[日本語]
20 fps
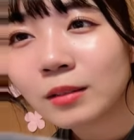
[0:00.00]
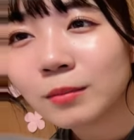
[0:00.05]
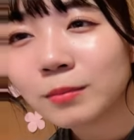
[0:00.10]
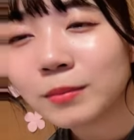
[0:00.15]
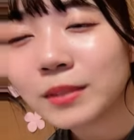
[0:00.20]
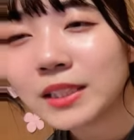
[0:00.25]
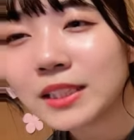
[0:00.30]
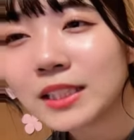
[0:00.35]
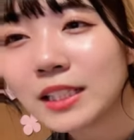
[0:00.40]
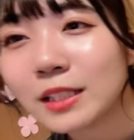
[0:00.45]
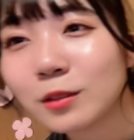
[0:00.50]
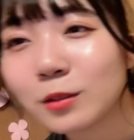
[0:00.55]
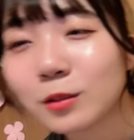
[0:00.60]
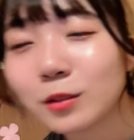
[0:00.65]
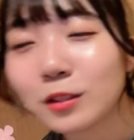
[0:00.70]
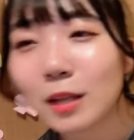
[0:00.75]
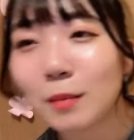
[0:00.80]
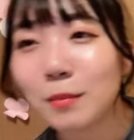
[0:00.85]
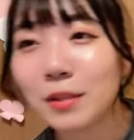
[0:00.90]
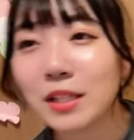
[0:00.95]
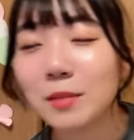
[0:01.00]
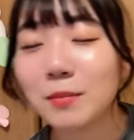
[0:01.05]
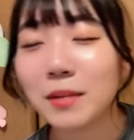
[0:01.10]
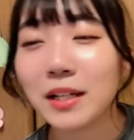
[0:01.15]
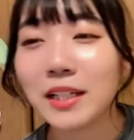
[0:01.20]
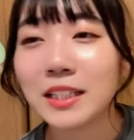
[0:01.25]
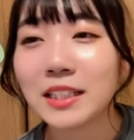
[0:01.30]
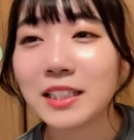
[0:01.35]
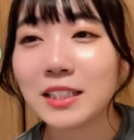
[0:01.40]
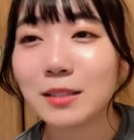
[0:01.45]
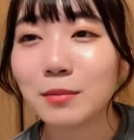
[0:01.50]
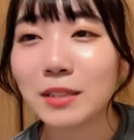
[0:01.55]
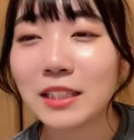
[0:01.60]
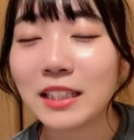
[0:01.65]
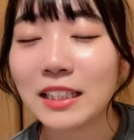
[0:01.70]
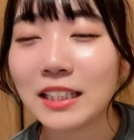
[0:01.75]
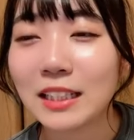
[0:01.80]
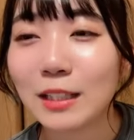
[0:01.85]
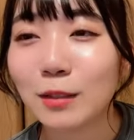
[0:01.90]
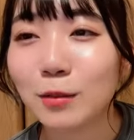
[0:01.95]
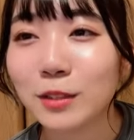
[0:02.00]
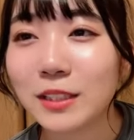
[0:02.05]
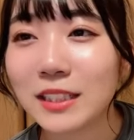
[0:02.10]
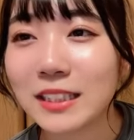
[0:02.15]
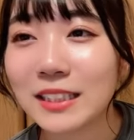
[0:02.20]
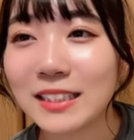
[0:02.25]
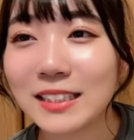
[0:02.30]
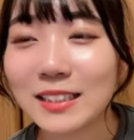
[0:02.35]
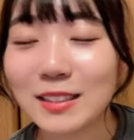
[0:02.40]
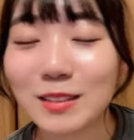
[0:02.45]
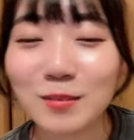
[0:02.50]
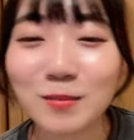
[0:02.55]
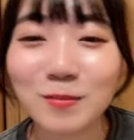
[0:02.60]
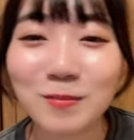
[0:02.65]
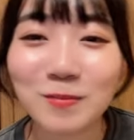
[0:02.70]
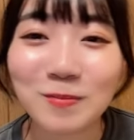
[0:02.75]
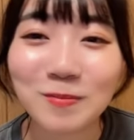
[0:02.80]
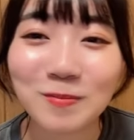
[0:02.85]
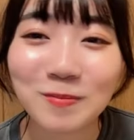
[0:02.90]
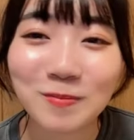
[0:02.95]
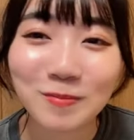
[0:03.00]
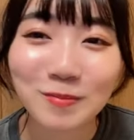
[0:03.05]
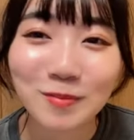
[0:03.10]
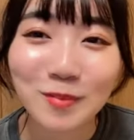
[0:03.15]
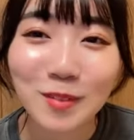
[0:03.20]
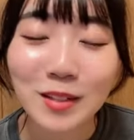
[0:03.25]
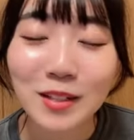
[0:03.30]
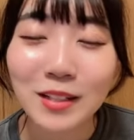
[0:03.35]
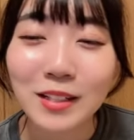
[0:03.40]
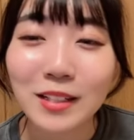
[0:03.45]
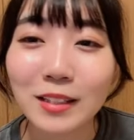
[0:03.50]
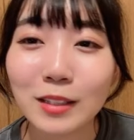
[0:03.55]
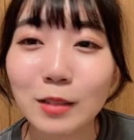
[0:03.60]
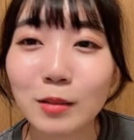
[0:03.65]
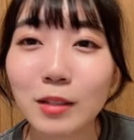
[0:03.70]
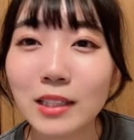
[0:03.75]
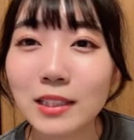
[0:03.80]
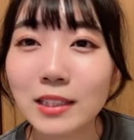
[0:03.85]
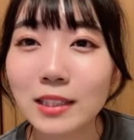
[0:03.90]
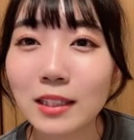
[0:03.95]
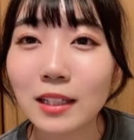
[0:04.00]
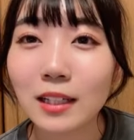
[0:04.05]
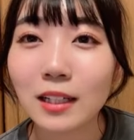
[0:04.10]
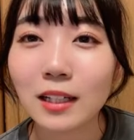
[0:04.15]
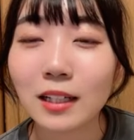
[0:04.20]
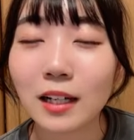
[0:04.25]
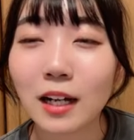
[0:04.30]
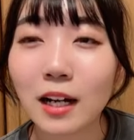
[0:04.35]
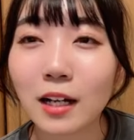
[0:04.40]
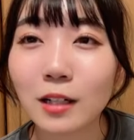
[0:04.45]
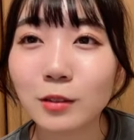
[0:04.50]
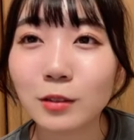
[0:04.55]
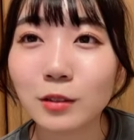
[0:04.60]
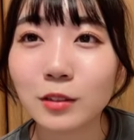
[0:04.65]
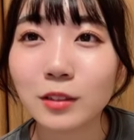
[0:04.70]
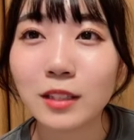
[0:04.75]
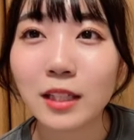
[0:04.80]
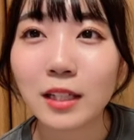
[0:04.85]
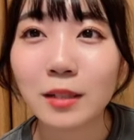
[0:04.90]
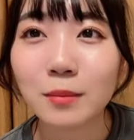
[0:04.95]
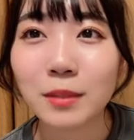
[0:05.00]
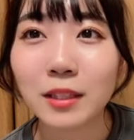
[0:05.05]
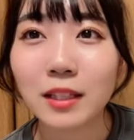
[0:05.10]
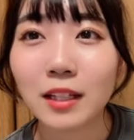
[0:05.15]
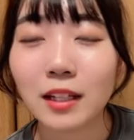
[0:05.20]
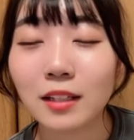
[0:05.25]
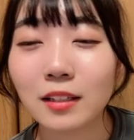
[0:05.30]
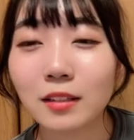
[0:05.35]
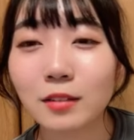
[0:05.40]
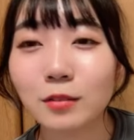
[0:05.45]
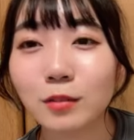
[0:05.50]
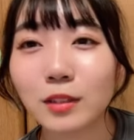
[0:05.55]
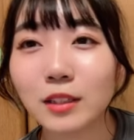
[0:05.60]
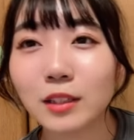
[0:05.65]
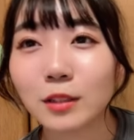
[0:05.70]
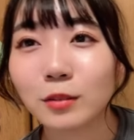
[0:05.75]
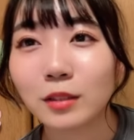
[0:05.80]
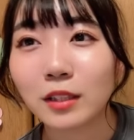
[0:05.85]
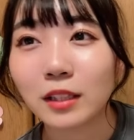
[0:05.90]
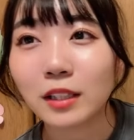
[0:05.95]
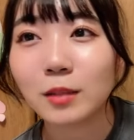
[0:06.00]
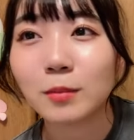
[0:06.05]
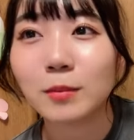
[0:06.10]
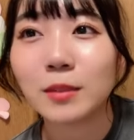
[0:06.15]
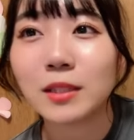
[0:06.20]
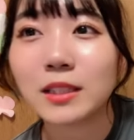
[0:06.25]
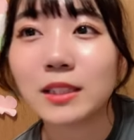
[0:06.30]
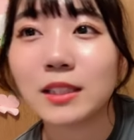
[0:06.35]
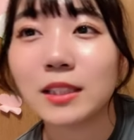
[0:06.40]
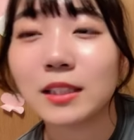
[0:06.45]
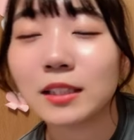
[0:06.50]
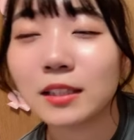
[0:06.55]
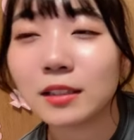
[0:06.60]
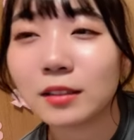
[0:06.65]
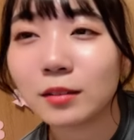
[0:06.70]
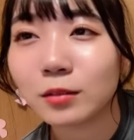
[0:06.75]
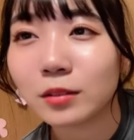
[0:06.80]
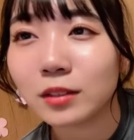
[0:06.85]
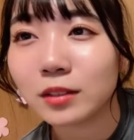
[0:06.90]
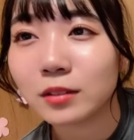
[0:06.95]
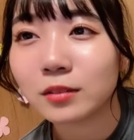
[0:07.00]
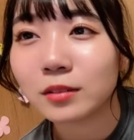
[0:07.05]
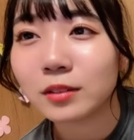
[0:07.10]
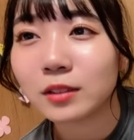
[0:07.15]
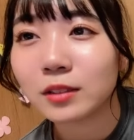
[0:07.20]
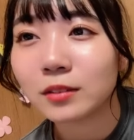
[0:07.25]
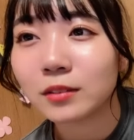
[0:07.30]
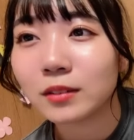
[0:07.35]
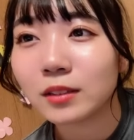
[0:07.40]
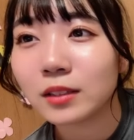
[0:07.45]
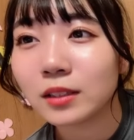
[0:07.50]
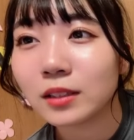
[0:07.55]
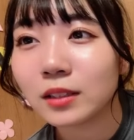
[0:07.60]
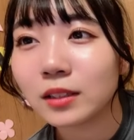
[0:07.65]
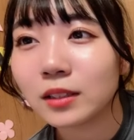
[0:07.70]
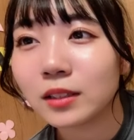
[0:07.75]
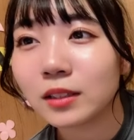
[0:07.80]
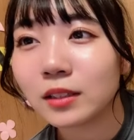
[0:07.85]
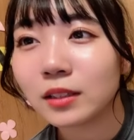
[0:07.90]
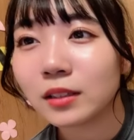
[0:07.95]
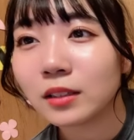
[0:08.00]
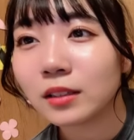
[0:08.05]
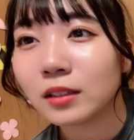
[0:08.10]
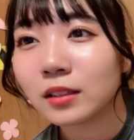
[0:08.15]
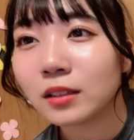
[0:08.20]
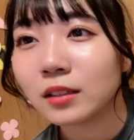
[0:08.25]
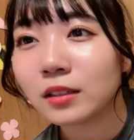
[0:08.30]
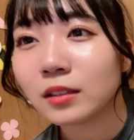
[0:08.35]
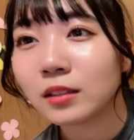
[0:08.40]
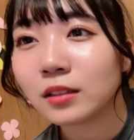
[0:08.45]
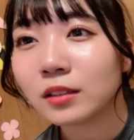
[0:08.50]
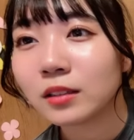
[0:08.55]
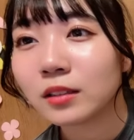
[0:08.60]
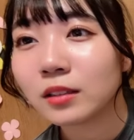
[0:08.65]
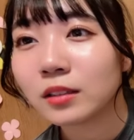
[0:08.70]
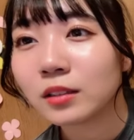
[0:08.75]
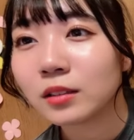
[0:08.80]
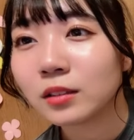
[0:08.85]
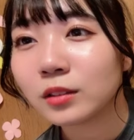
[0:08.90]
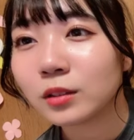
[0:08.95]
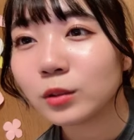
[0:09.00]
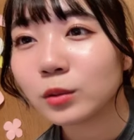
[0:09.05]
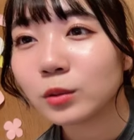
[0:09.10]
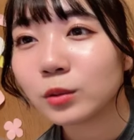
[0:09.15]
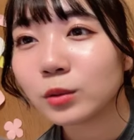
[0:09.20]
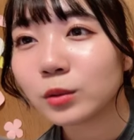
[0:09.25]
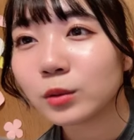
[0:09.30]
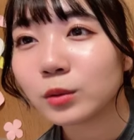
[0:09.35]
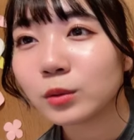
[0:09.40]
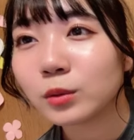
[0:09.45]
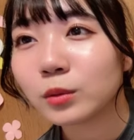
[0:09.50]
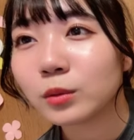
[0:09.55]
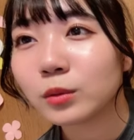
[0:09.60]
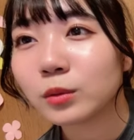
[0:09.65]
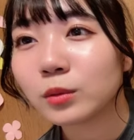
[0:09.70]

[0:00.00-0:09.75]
ビシエドのために毎日見に行ってほしい明日からガールズデーみたいな噂を聞きましたねドラゴンズそうそう